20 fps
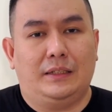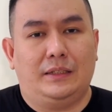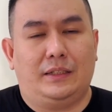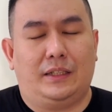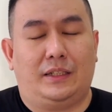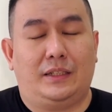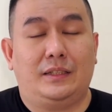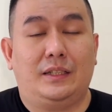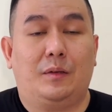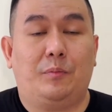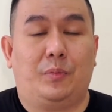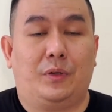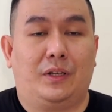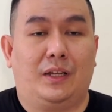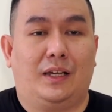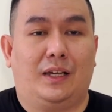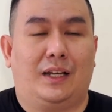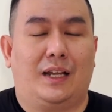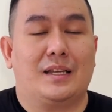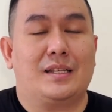jadi saya
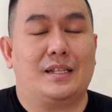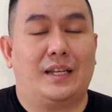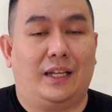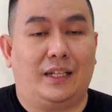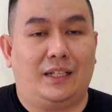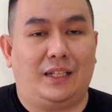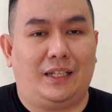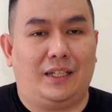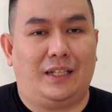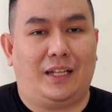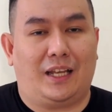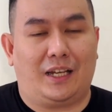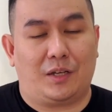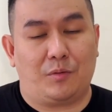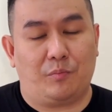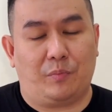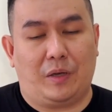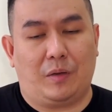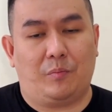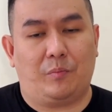pernah ngerasain nih
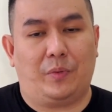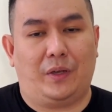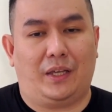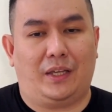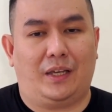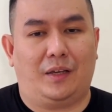dari pempek